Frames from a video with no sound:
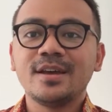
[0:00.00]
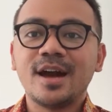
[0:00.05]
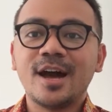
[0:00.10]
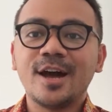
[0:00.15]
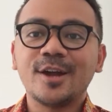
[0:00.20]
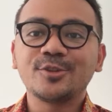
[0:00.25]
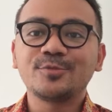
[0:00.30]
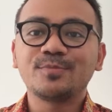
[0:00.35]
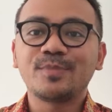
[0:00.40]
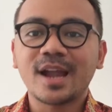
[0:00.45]

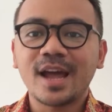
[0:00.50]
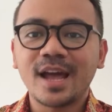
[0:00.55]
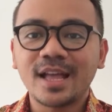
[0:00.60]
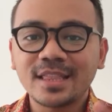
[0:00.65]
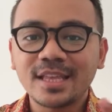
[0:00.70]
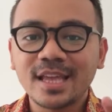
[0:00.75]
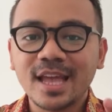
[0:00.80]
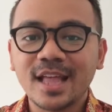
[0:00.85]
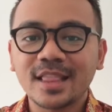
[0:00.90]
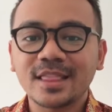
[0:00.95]
Harus
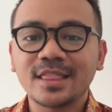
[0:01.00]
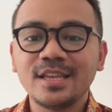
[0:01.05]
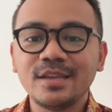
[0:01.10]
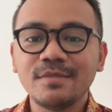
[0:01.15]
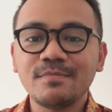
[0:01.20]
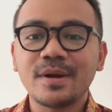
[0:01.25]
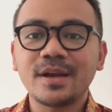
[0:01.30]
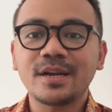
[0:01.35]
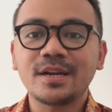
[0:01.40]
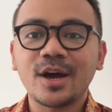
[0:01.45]

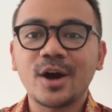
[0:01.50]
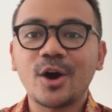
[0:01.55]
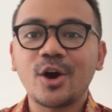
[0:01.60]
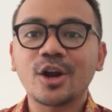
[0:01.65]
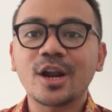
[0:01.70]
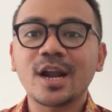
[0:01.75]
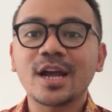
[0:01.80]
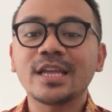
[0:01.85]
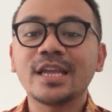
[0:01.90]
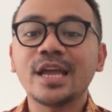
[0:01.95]
berhati-hati pada
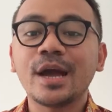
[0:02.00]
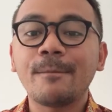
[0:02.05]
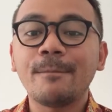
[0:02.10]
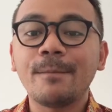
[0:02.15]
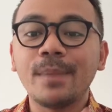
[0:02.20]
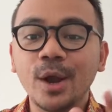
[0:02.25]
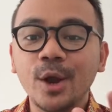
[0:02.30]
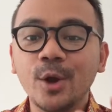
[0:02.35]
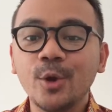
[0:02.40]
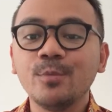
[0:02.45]
orang yang
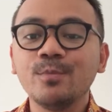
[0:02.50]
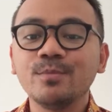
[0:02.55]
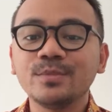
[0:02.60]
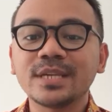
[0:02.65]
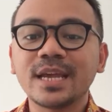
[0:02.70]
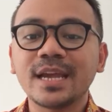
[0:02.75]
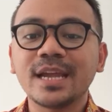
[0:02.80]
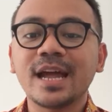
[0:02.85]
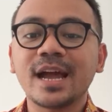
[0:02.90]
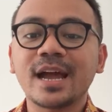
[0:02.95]
belum
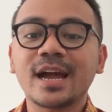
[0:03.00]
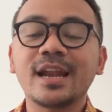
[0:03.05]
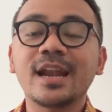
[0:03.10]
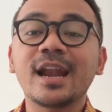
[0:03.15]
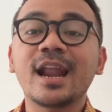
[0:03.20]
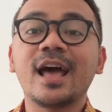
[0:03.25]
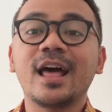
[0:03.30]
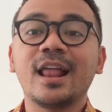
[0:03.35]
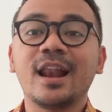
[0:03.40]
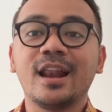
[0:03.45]
saya
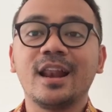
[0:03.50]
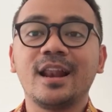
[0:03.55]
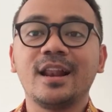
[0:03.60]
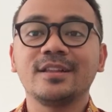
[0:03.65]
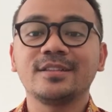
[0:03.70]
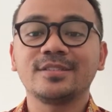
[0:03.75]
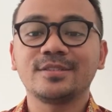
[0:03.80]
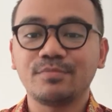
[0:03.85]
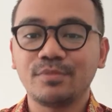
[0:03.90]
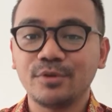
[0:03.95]
kenal
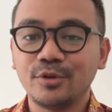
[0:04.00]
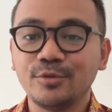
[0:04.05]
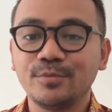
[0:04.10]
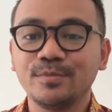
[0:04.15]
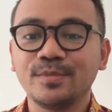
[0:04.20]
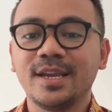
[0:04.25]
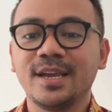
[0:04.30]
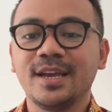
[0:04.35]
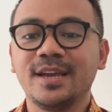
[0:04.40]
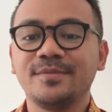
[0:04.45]

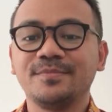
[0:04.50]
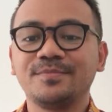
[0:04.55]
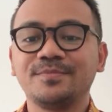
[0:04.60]
sebelumnya